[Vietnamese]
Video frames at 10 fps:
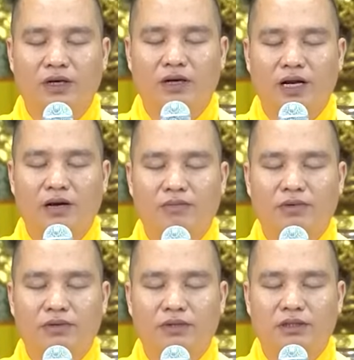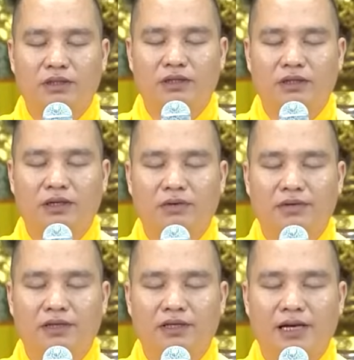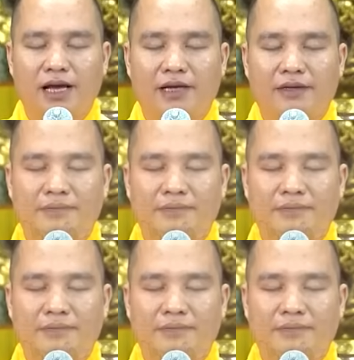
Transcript: Nam mô sư tử hống Như Lai.